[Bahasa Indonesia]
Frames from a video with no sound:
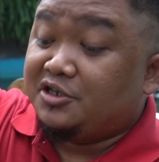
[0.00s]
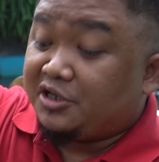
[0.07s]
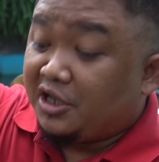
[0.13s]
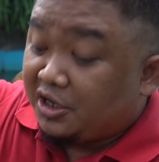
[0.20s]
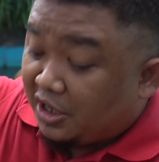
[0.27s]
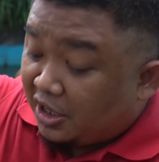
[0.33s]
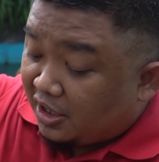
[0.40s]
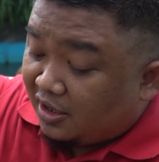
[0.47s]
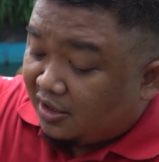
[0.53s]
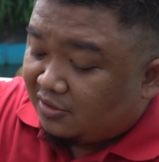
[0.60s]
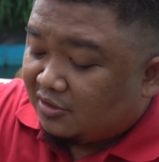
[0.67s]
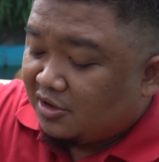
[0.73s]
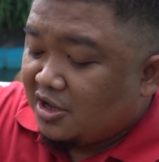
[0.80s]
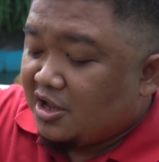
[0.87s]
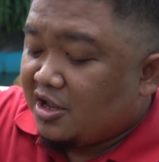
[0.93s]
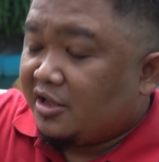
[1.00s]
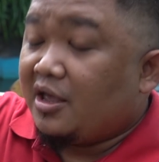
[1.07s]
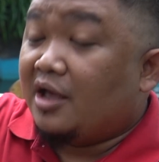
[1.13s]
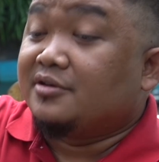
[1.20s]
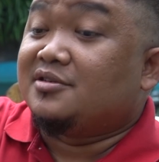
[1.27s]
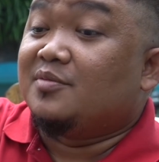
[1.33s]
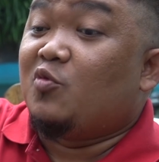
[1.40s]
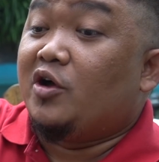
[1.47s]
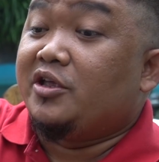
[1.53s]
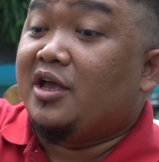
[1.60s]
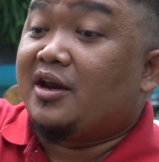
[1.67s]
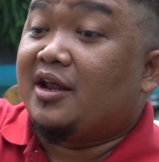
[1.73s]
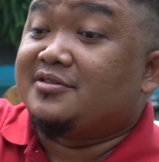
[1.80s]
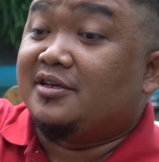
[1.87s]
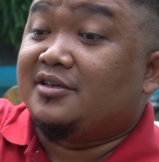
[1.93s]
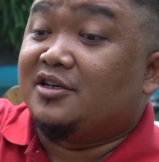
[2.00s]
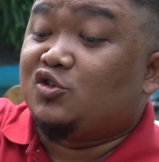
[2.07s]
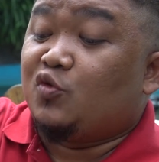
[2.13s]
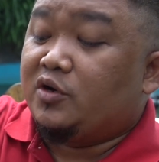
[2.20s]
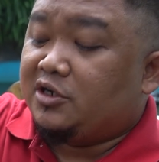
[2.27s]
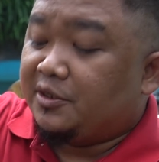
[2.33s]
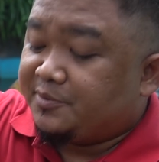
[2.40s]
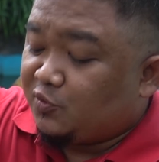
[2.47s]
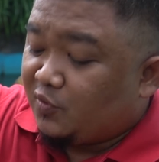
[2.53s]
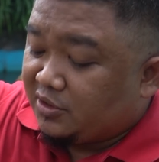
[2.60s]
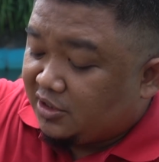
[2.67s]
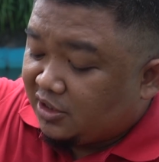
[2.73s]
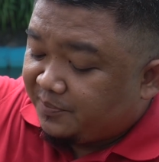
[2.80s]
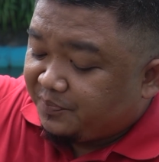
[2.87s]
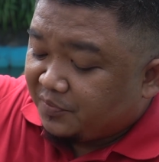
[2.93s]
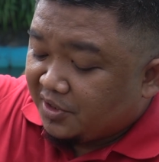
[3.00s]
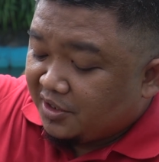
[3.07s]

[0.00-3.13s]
kekil yang semuanya rasanya suwedep-suwedep